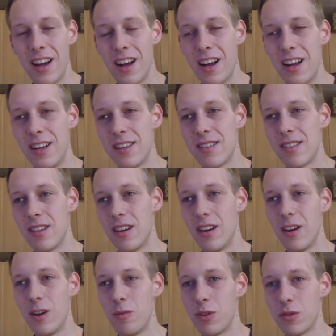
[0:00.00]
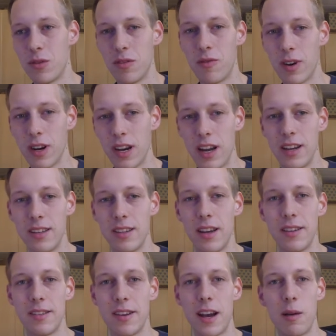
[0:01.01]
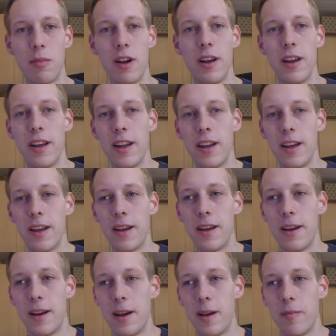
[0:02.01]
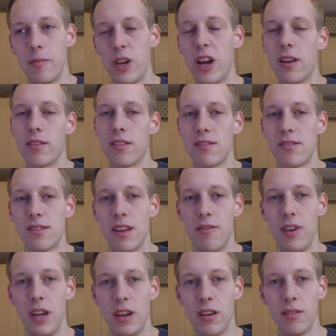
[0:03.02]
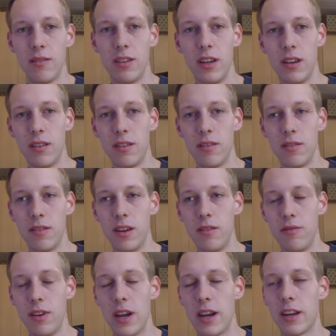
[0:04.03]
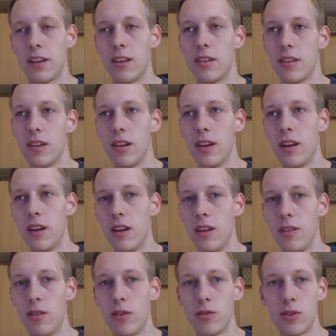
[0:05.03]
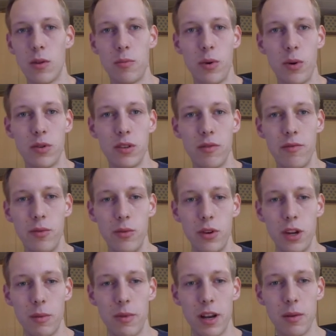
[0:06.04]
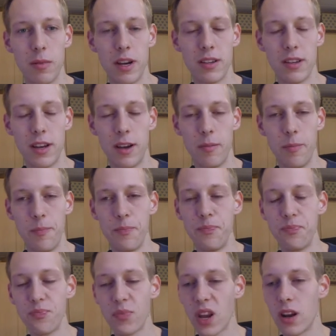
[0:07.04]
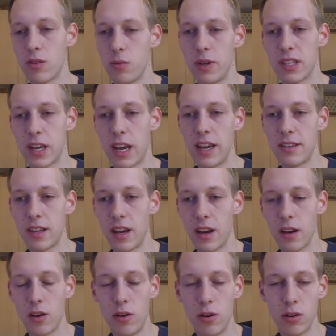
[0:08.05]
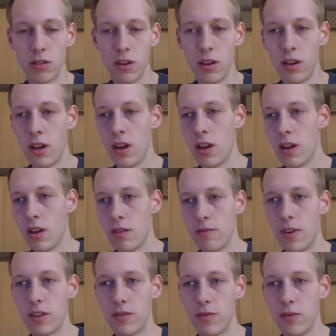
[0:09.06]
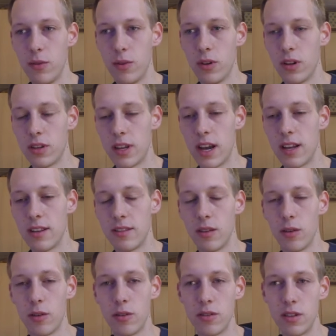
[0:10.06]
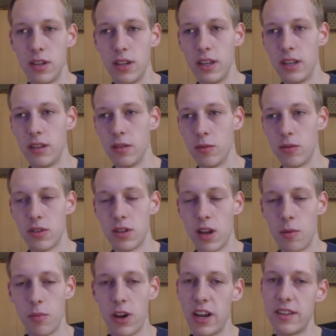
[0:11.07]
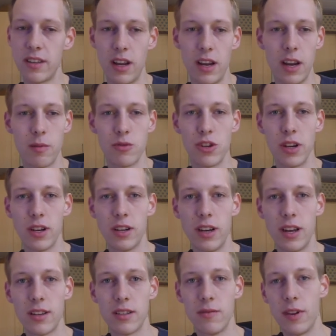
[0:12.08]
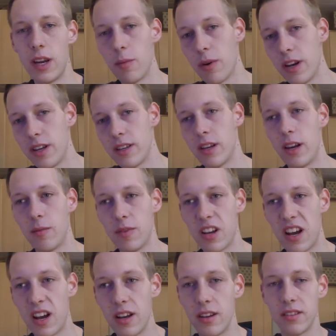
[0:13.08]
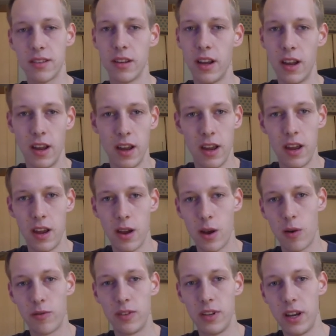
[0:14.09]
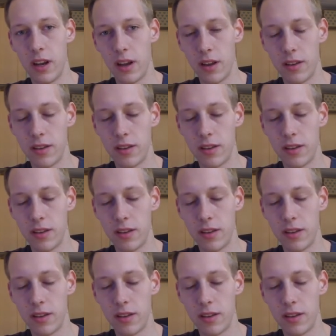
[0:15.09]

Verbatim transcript: als äh, über so eine Vergleichsseite. Aber ähm, ja, das ist der Weg, den, den wir eigentlich äh, nonstop bei unseren Flügen immer gemacht haben. Also bei Skyscanner geguckt, was für Daten sind günstig, uns dann einen Preisalarm schicken lassen, wenn der Preisalarm da ist, auf die